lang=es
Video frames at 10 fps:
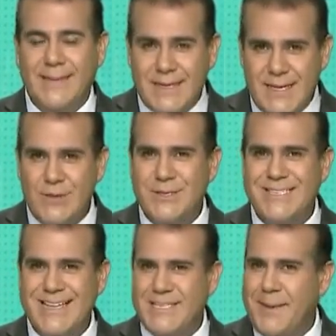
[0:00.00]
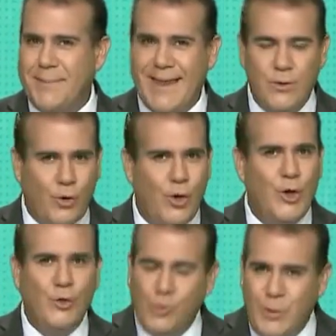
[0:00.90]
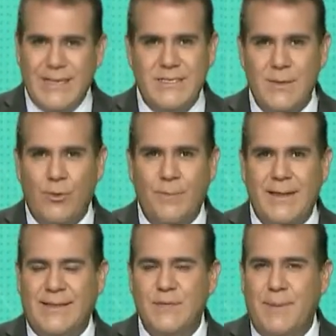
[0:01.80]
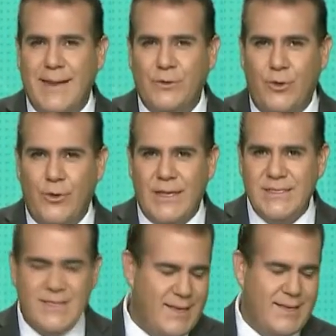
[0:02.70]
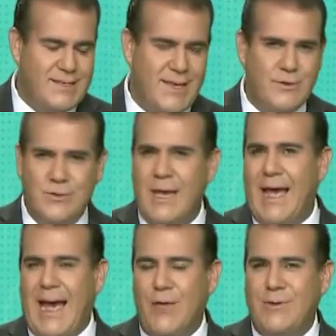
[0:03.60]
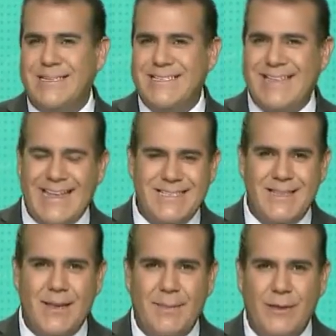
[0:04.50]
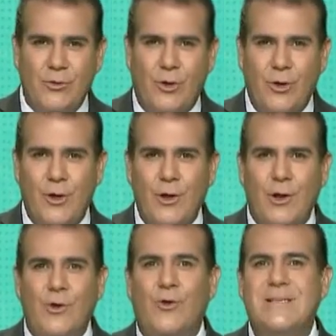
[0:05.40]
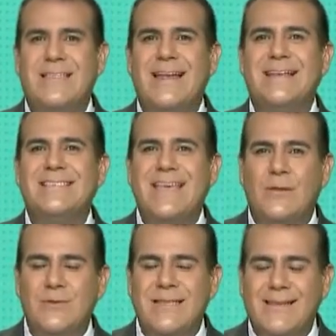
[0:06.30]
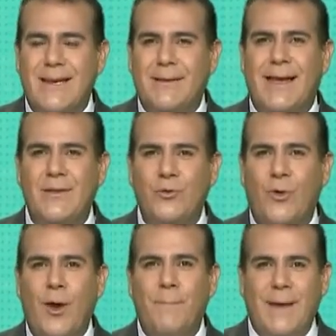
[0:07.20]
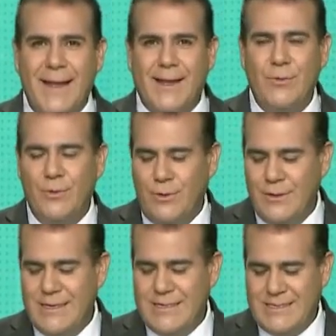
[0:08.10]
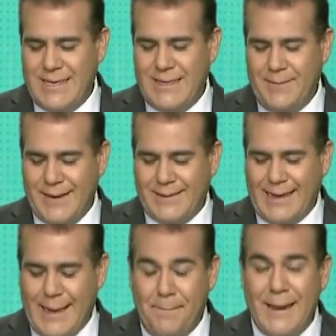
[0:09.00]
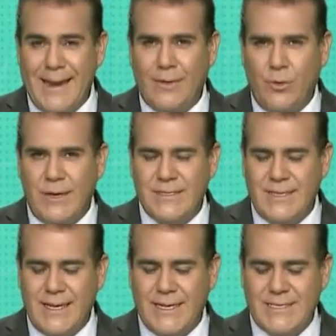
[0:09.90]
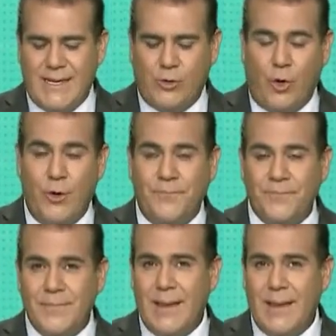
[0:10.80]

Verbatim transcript: Mientras ellos están chambeando durísimo, mientras para todas ellas y ellos hay un estrés tremendo, lo están haciendo, están trabajando para que uno se divierta. Qué pena con este sector.